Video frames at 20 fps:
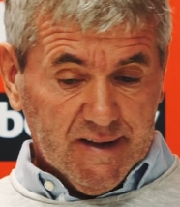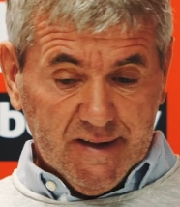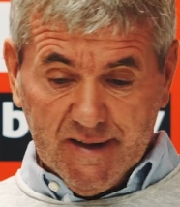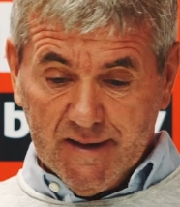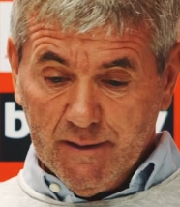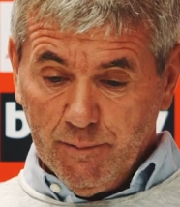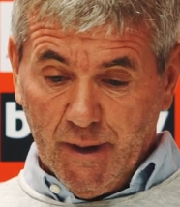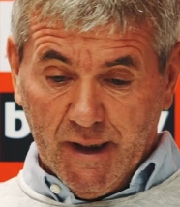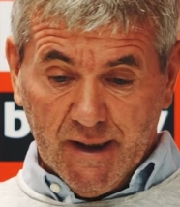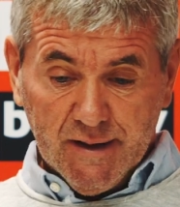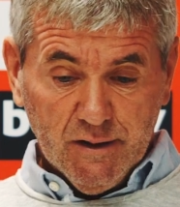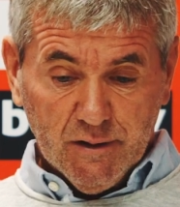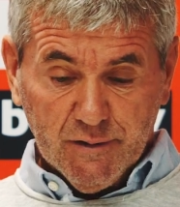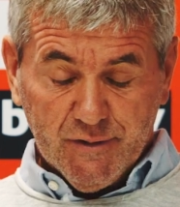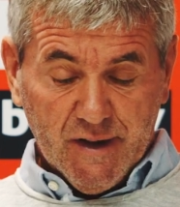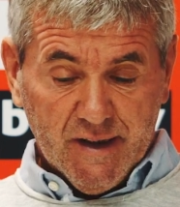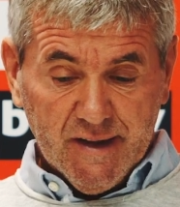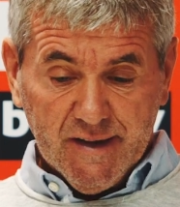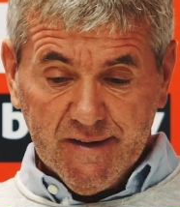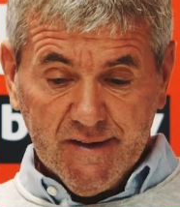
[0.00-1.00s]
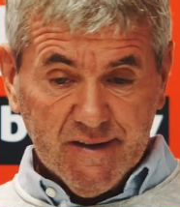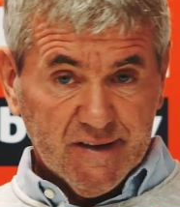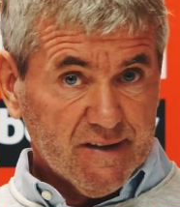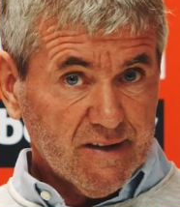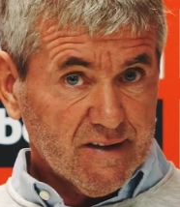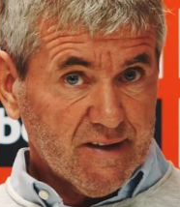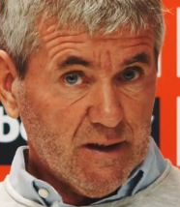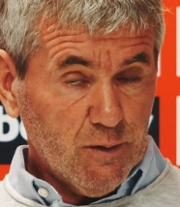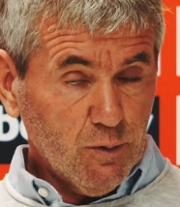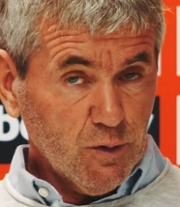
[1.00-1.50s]
Äh, bei anderen Vereinen ist
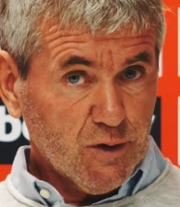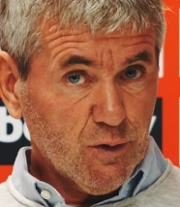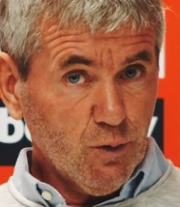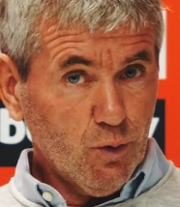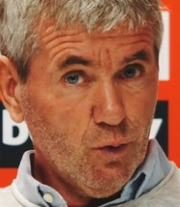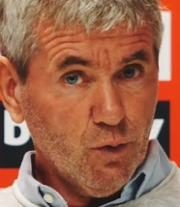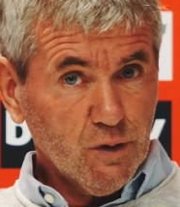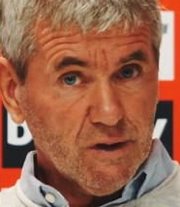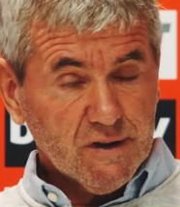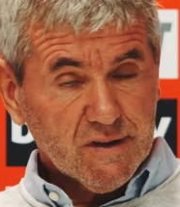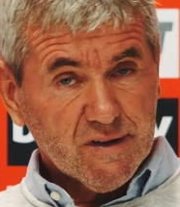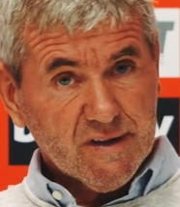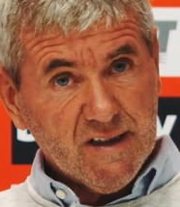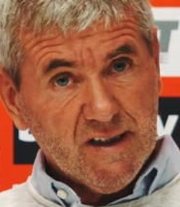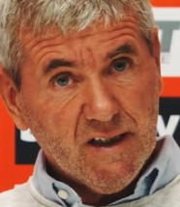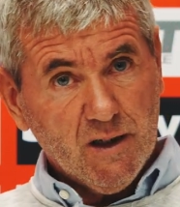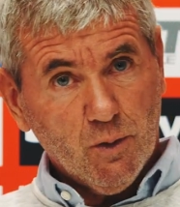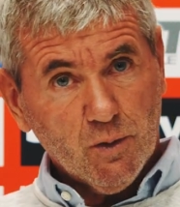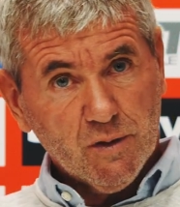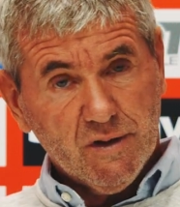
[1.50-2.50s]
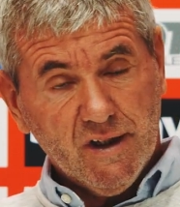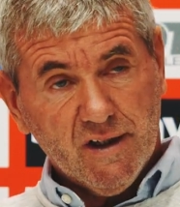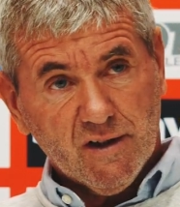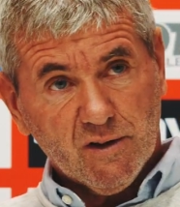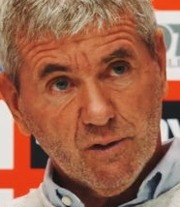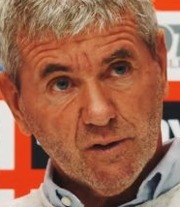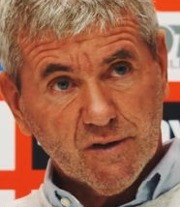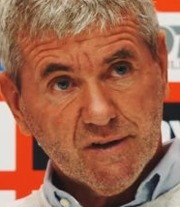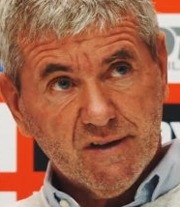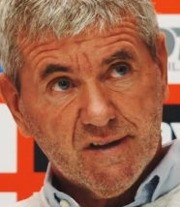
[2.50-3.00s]
das auch so, dass da auch
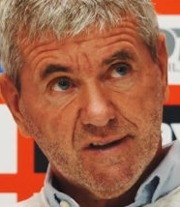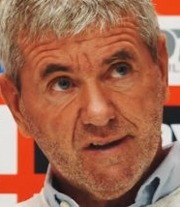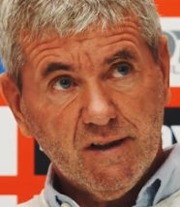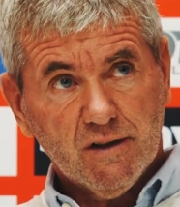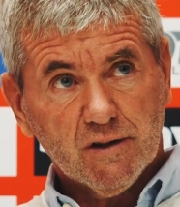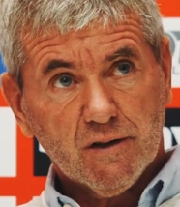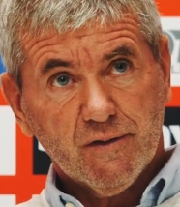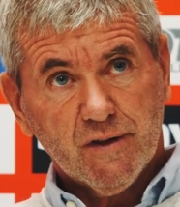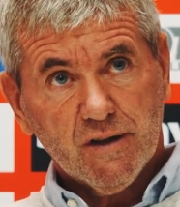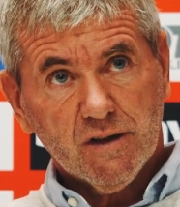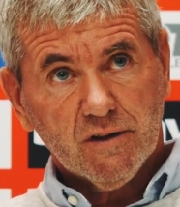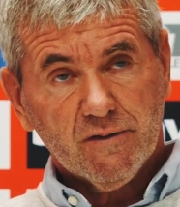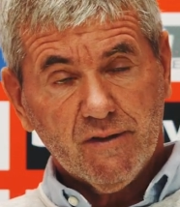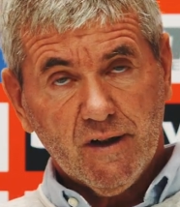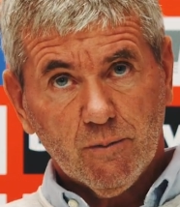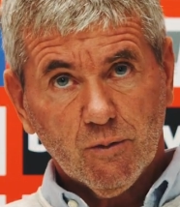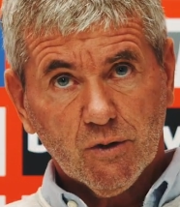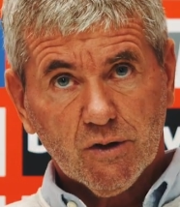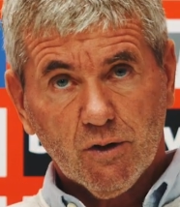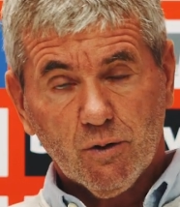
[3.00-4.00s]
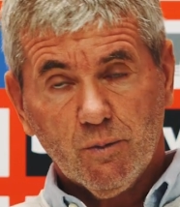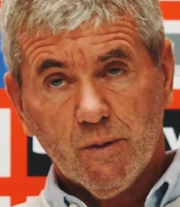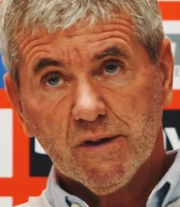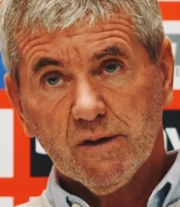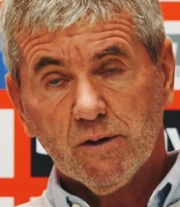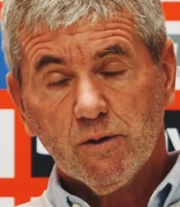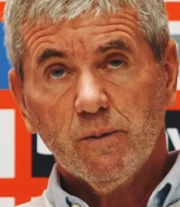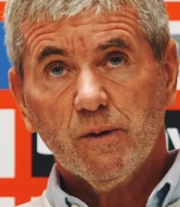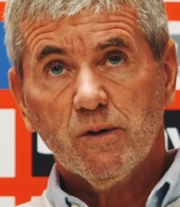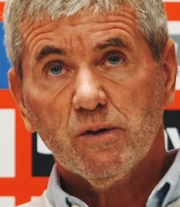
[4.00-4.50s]
diagnostiziert wird. Wir haben uns auch mal
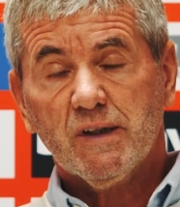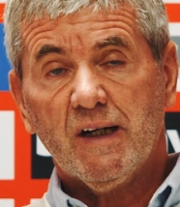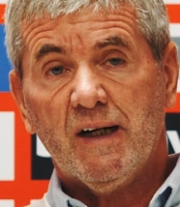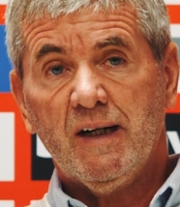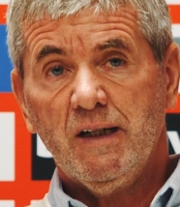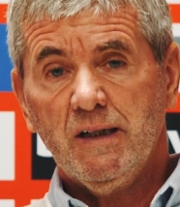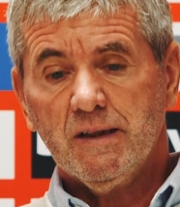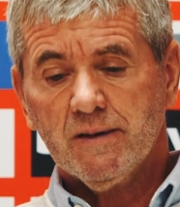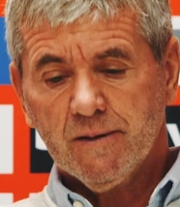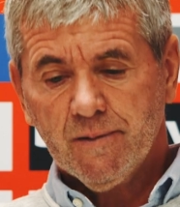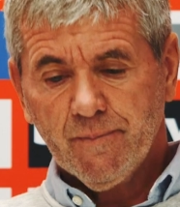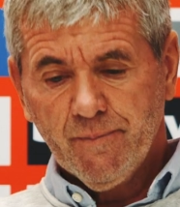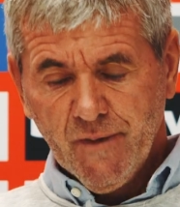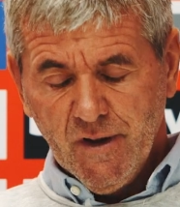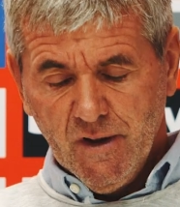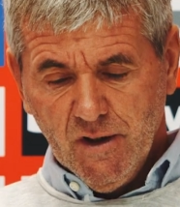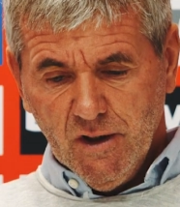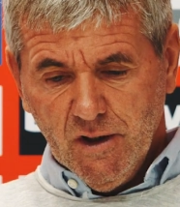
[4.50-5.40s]
darüber unterhalten.